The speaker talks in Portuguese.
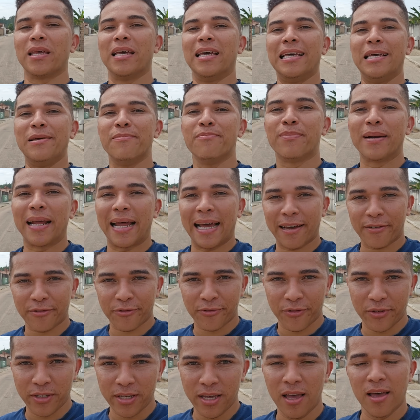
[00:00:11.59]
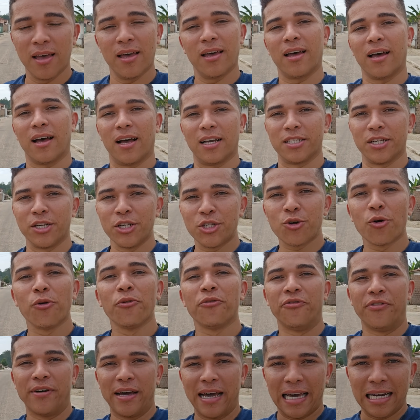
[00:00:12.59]
em breve a gente
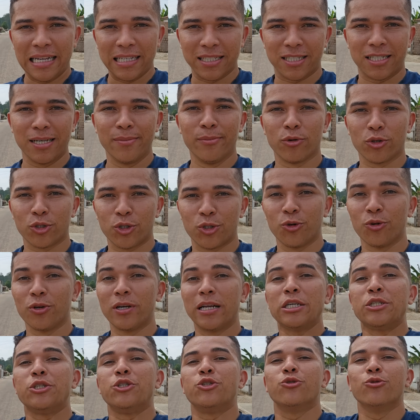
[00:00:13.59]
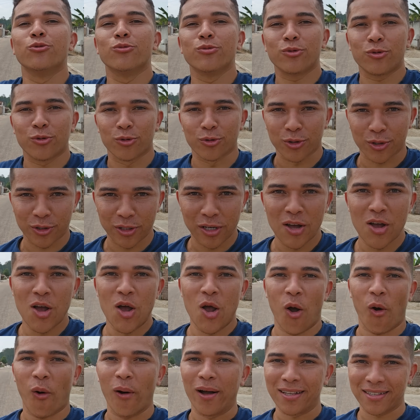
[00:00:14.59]
confere e se emociona juntos
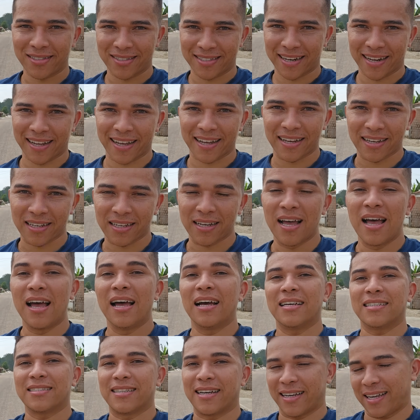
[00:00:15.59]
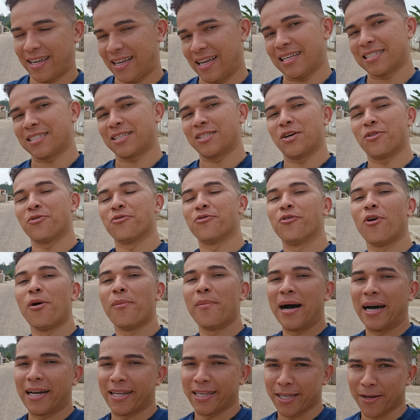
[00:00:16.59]
com a entrega da casa da Vó
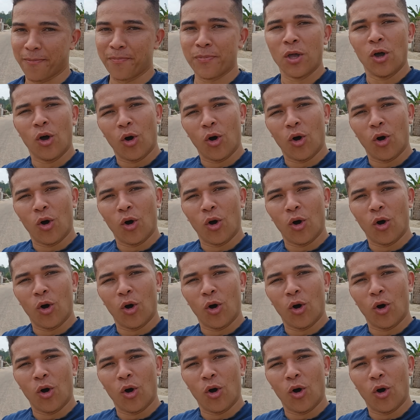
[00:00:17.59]
Maria.